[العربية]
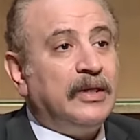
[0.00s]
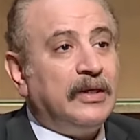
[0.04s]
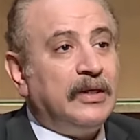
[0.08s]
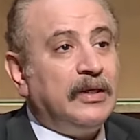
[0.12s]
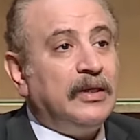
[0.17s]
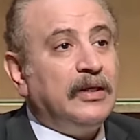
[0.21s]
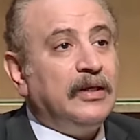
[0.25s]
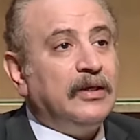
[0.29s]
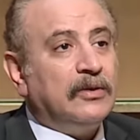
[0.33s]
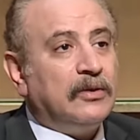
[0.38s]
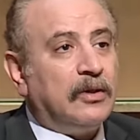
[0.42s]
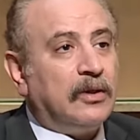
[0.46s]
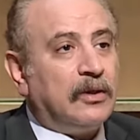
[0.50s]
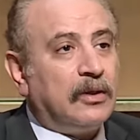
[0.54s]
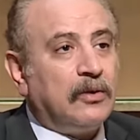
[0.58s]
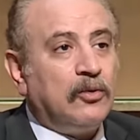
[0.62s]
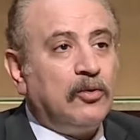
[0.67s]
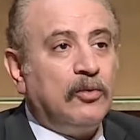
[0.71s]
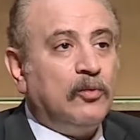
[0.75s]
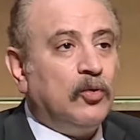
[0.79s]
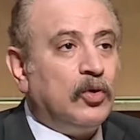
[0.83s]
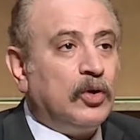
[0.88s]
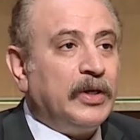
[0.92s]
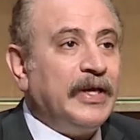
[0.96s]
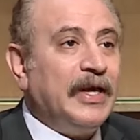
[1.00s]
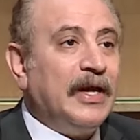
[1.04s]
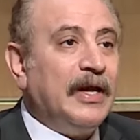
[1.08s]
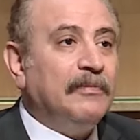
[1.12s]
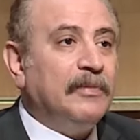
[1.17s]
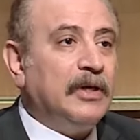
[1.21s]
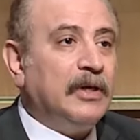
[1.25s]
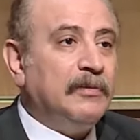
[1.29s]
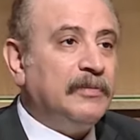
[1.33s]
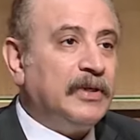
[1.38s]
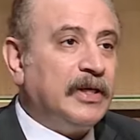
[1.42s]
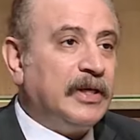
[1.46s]
الاداره جمهوريه
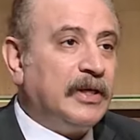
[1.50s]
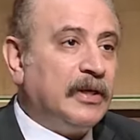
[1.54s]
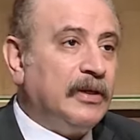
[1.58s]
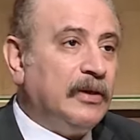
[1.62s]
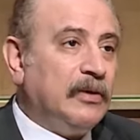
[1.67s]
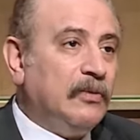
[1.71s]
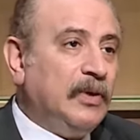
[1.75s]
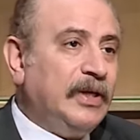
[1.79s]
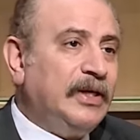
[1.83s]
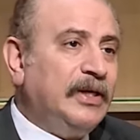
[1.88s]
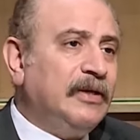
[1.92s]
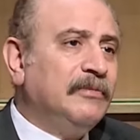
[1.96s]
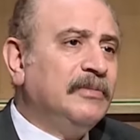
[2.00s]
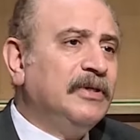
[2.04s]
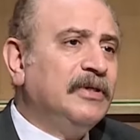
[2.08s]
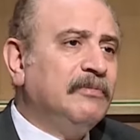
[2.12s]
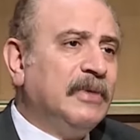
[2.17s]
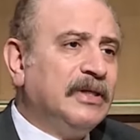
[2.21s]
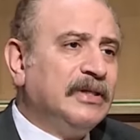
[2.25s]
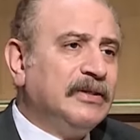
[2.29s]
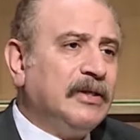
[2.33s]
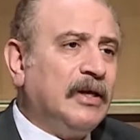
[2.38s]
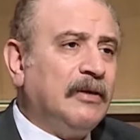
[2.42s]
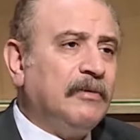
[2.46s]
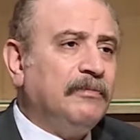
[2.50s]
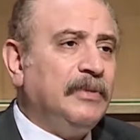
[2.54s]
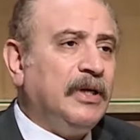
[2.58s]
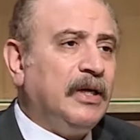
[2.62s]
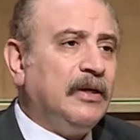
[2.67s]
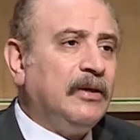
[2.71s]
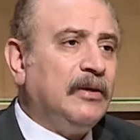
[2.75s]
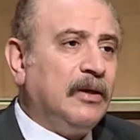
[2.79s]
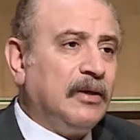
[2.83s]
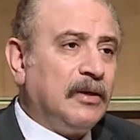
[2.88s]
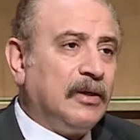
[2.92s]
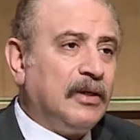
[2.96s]
ام امريكيه واحنا بنتمتع
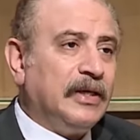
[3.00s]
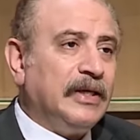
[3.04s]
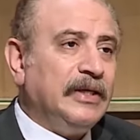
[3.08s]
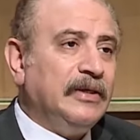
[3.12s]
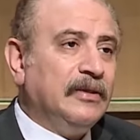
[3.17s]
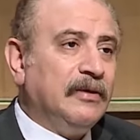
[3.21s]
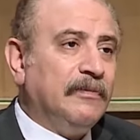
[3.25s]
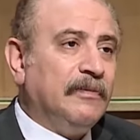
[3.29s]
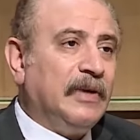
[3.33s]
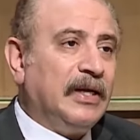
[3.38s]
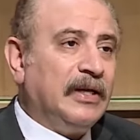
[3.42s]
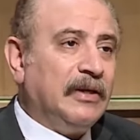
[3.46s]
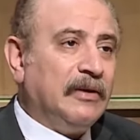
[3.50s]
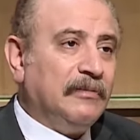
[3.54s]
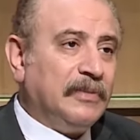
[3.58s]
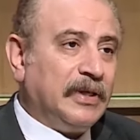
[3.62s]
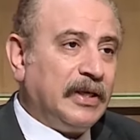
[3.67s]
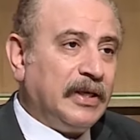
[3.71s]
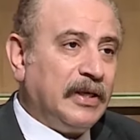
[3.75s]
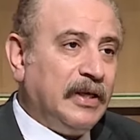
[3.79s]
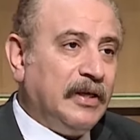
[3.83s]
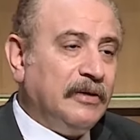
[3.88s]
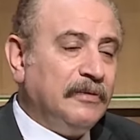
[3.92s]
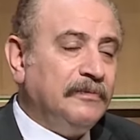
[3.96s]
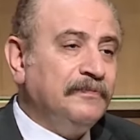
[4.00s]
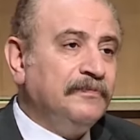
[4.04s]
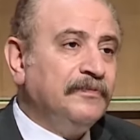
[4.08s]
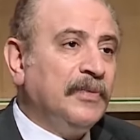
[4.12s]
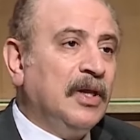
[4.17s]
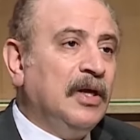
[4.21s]
بعلاقه جيده مع الامريكان